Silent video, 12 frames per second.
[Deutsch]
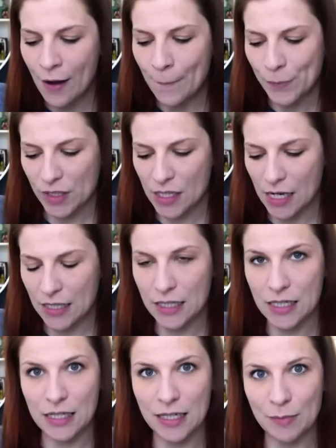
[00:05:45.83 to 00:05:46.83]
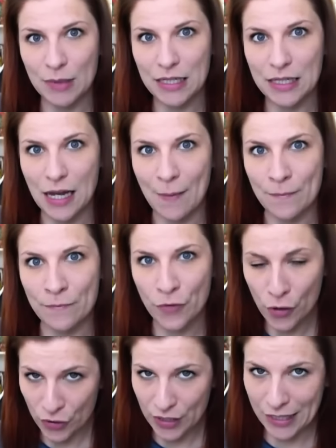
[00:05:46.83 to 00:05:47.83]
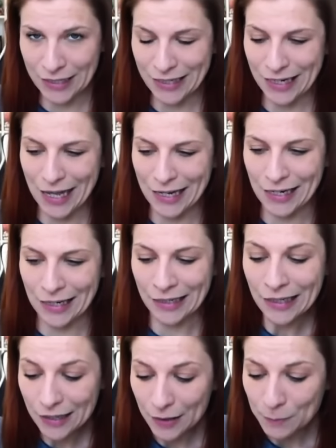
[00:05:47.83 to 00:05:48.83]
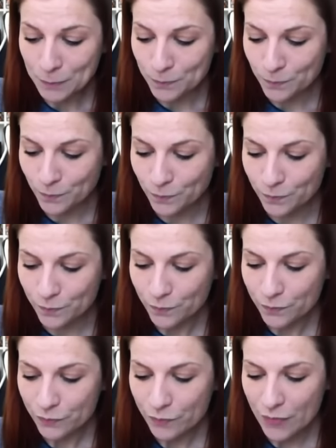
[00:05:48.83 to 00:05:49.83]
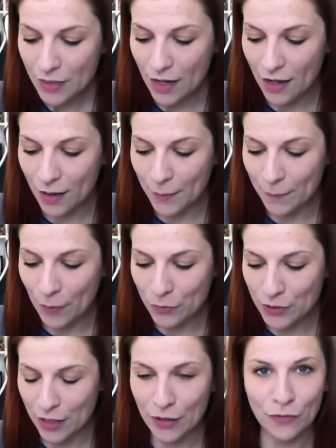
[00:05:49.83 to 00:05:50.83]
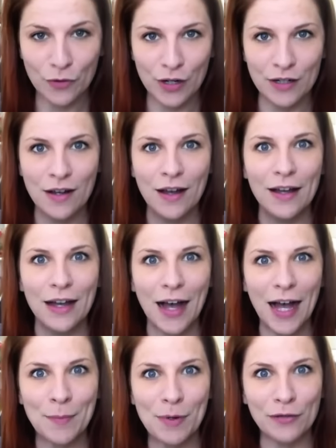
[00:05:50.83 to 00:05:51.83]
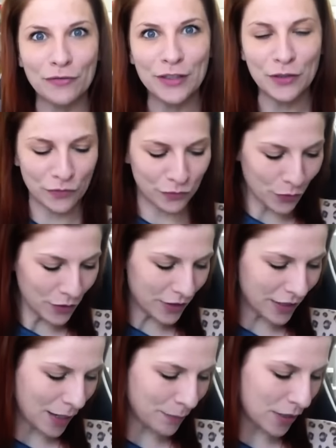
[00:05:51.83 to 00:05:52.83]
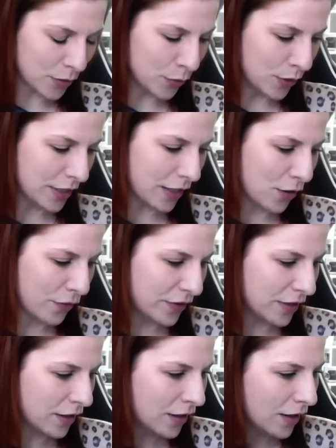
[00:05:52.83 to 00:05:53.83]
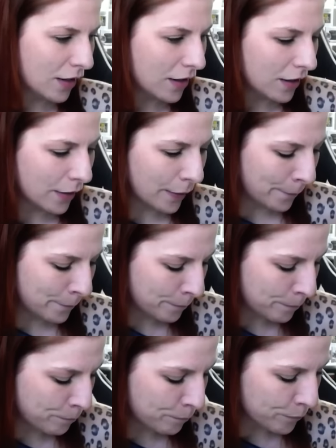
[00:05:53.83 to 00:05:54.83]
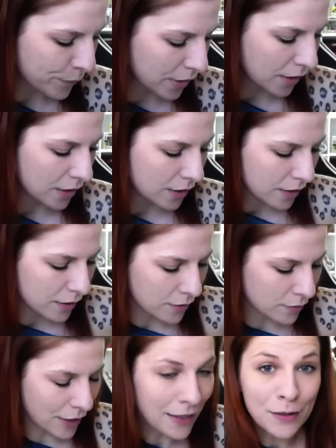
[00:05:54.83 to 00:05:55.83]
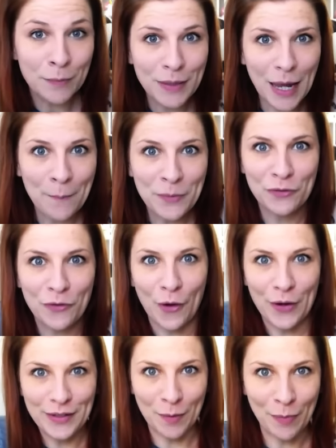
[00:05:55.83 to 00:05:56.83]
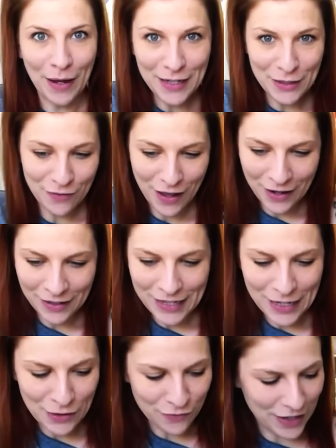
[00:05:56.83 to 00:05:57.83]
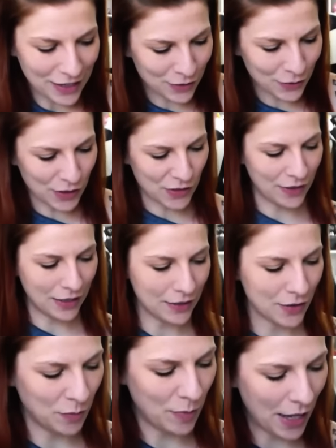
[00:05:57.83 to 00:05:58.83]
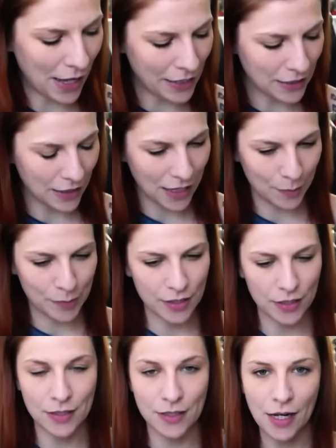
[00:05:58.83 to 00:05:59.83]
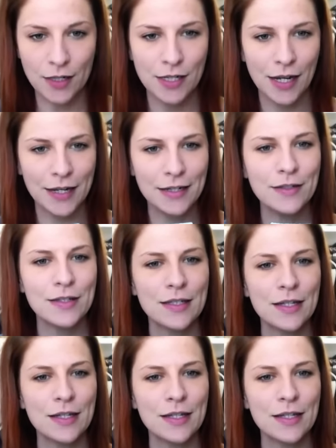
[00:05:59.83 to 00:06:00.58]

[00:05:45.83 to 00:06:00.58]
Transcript: Das heißt, ihr seht mich am Wochenende leider nicht. Ähm, unter der Woche. Aber wie gewohnt, ich habe natürlich auch wieder ähm, Random Games für euch dabei, die wir angehen werden. Und zwar zum einen habe ich hier DuckTales.